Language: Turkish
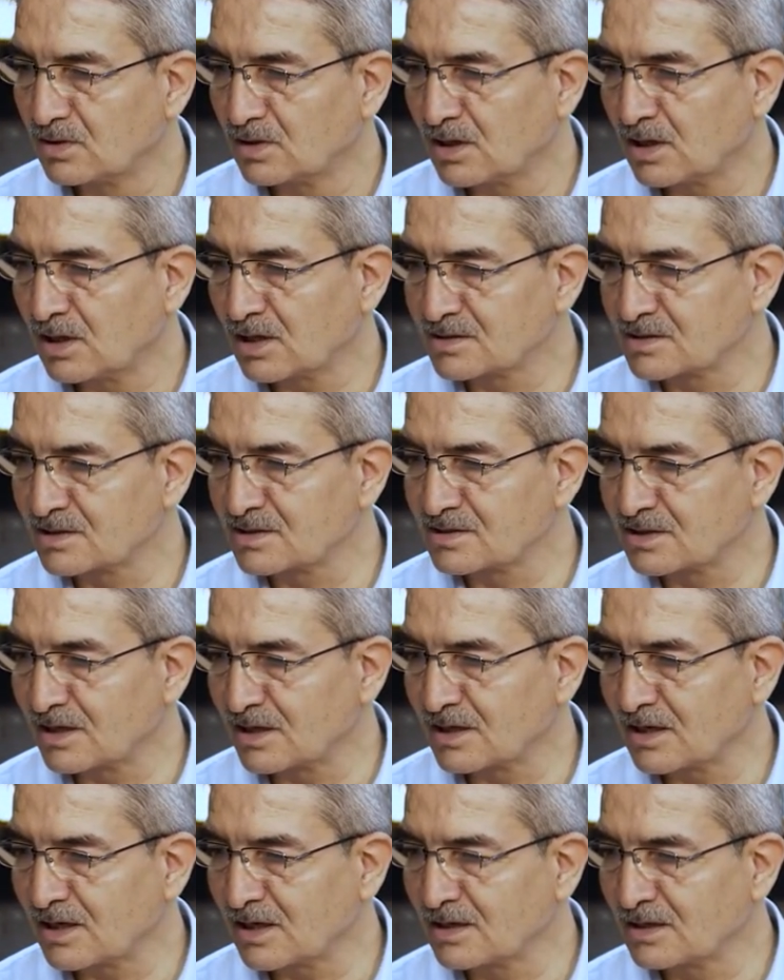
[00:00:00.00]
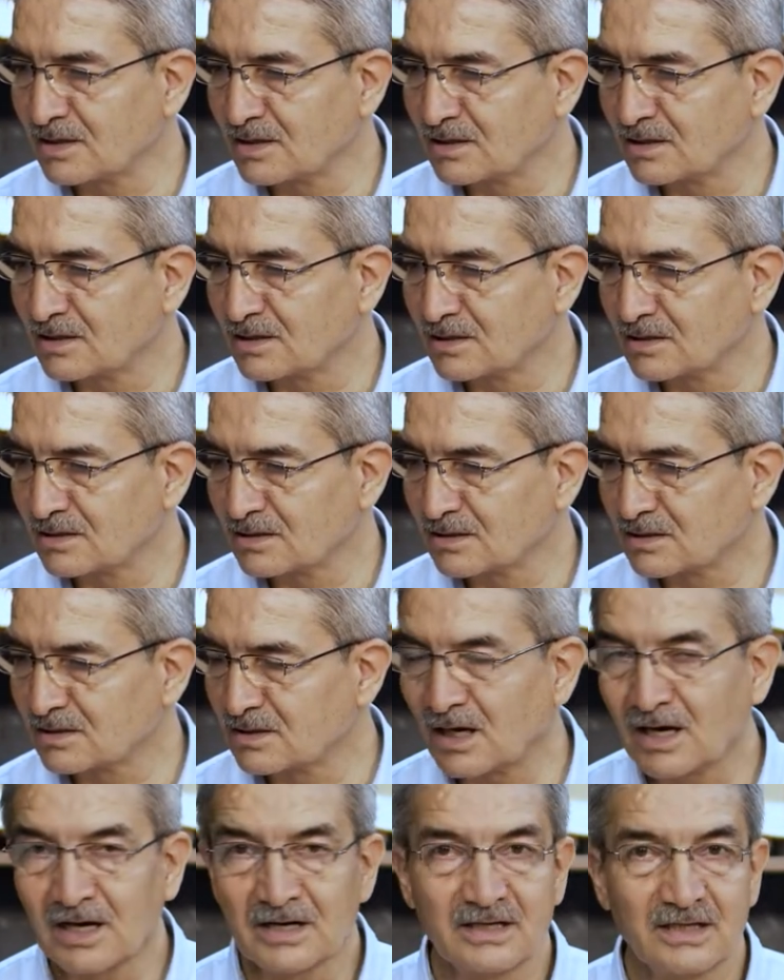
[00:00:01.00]
arzı sana
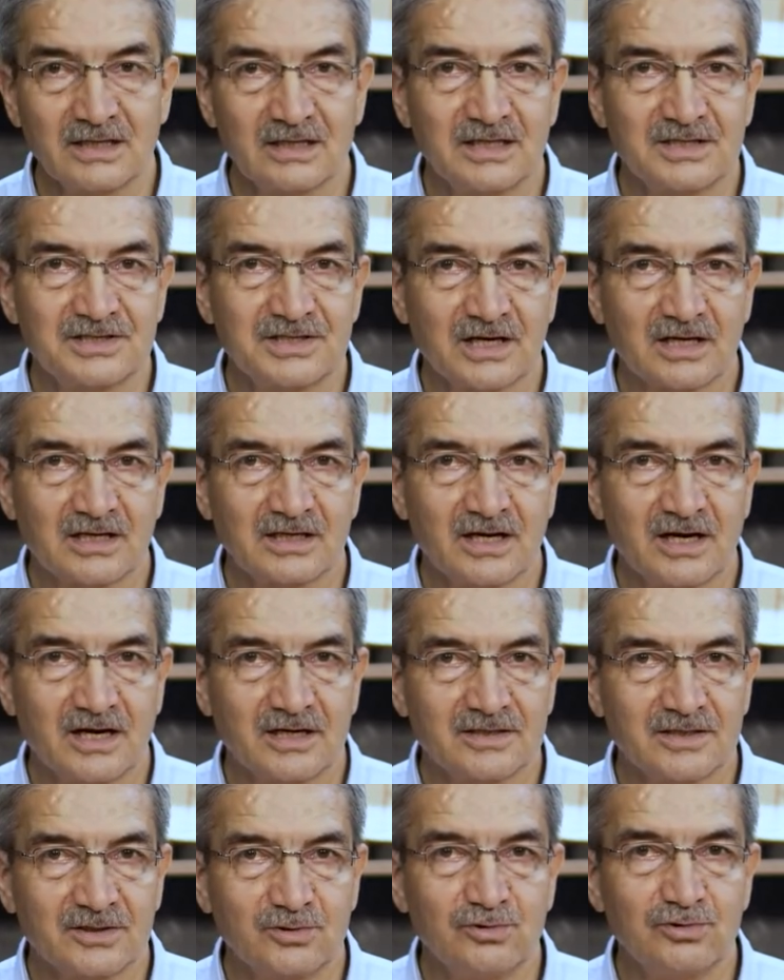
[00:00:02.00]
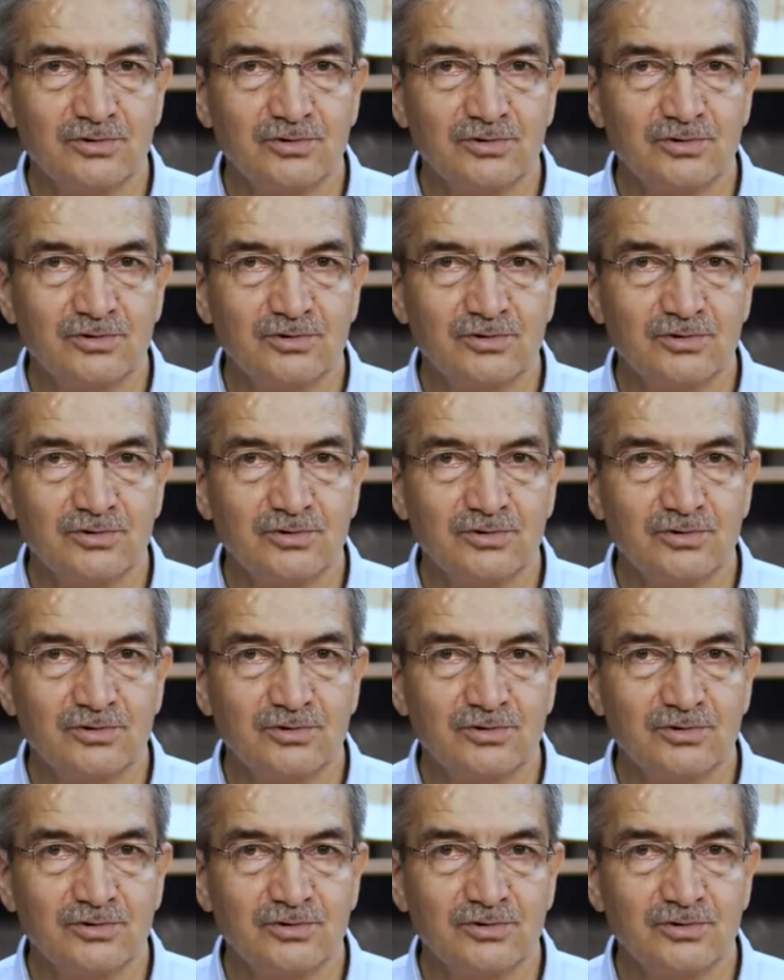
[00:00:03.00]
dar edeceklerdi.